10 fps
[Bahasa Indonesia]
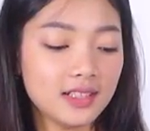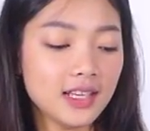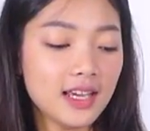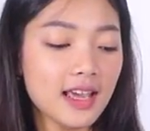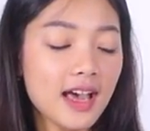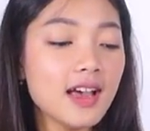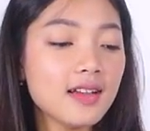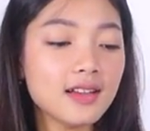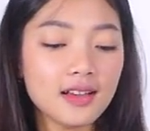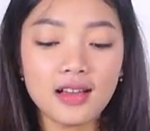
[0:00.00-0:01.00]
Ini ya
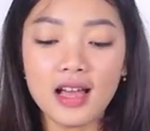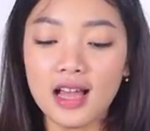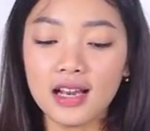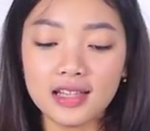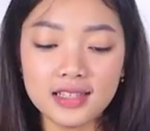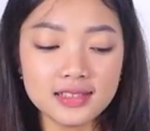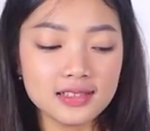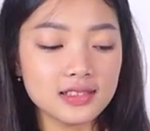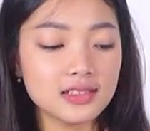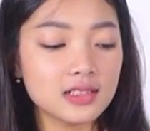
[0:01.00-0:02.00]

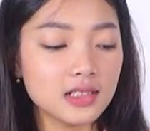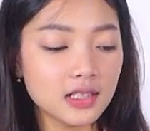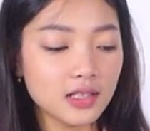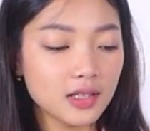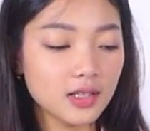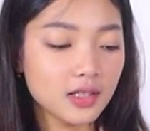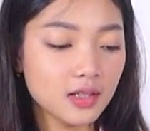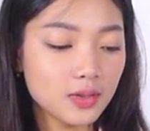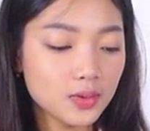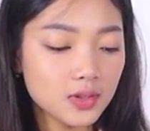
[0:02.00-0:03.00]
alis
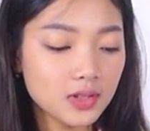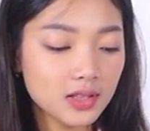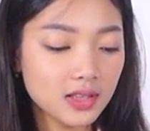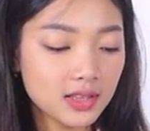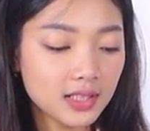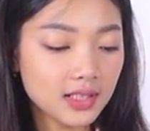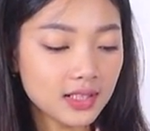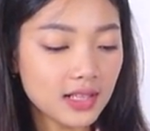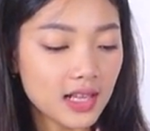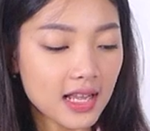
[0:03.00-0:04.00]
gunting
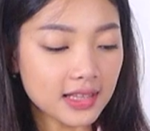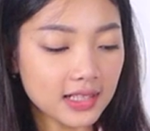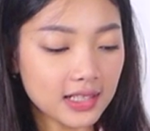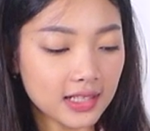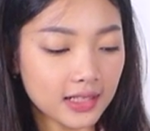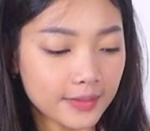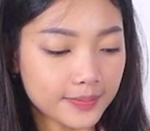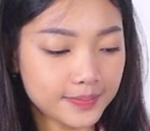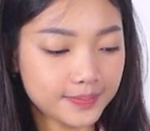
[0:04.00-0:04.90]
gelatin ini